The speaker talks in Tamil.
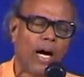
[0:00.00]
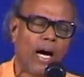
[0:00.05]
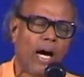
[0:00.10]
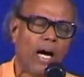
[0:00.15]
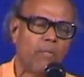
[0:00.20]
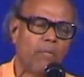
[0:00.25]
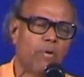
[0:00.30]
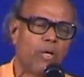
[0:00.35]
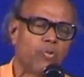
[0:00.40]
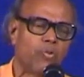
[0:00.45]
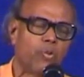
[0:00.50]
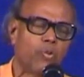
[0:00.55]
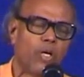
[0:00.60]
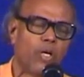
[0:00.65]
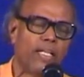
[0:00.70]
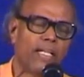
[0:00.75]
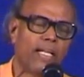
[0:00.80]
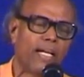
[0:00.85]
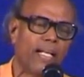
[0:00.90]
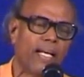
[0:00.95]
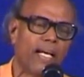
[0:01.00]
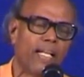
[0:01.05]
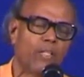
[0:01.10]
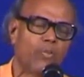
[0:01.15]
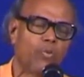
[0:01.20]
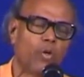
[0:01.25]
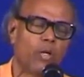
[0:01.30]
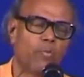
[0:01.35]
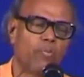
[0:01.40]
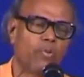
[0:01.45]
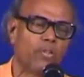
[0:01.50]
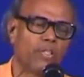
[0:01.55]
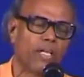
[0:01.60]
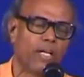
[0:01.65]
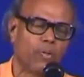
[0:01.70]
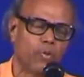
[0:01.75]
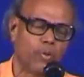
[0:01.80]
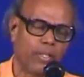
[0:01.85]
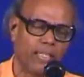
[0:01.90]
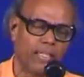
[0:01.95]
ஆன்மாவுக்கு நோய் கிடையாது உடம்புக்கு
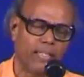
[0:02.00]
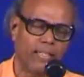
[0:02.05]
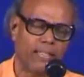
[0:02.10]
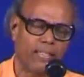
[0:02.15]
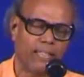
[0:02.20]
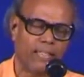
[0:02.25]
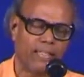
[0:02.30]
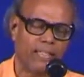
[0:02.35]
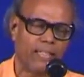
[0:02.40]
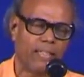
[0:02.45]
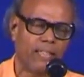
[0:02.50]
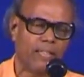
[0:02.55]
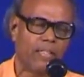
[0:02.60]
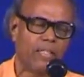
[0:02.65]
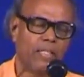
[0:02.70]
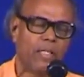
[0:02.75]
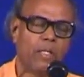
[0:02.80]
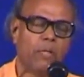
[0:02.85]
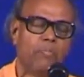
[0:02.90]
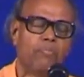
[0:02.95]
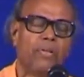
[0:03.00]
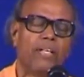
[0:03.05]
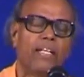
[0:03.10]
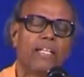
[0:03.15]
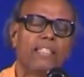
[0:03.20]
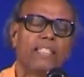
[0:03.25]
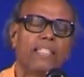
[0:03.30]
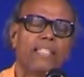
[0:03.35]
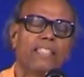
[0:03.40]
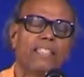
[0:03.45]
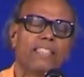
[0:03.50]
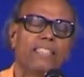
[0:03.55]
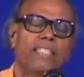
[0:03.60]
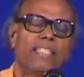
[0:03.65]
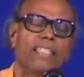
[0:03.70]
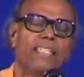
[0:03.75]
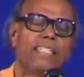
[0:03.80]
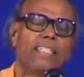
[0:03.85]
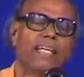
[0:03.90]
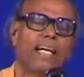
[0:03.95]
தான் நோய் பிறகு என்று
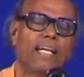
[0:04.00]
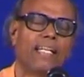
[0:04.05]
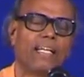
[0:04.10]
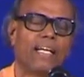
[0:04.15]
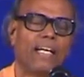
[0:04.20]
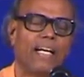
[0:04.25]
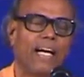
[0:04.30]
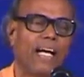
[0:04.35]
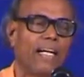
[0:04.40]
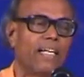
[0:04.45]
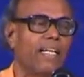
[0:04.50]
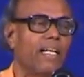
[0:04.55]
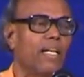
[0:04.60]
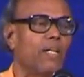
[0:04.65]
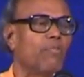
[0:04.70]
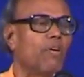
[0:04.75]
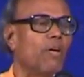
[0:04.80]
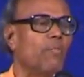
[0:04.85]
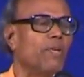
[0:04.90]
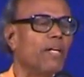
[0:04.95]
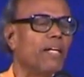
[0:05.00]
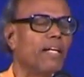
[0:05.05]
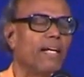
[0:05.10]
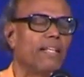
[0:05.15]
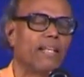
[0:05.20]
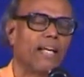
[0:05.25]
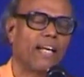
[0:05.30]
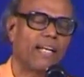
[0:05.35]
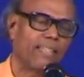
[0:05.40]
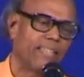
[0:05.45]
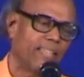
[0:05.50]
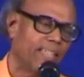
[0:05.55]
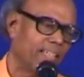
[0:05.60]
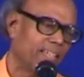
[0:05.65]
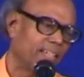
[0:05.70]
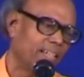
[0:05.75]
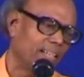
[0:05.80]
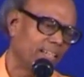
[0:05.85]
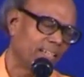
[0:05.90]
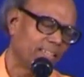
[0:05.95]
சிந்திக்காது அந்த அறிவாம் என்னாது
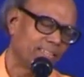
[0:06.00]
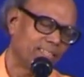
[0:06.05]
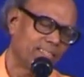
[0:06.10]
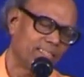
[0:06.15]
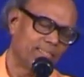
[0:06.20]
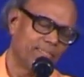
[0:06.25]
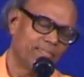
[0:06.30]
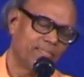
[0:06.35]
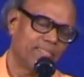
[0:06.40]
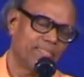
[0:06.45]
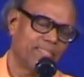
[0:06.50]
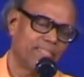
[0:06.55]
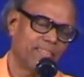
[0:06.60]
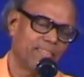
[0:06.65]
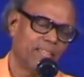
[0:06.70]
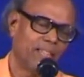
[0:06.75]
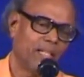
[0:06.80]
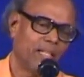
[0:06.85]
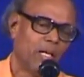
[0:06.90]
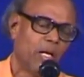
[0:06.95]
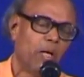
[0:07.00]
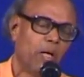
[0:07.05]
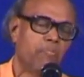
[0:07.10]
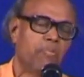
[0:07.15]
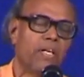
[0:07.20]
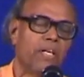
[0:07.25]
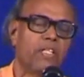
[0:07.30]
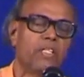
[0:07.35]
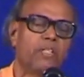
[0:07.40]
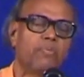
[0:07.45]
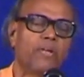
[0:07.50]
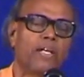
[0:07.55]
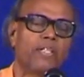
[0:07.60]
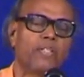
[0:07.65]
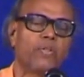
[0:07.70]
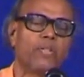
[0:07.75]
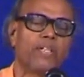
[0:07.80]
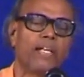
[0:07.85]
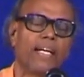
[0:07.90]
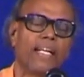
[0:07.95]
அரஞ்சேகனர் பிறகு
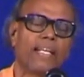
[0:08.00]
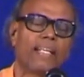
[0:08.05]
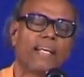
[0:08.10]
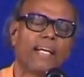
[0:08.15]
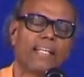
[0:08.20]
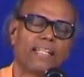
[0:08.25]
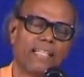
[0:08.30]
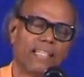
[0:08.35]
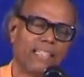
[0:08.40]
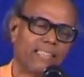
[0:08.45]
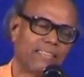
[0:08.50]
பார்த்து கூட நினைக்காது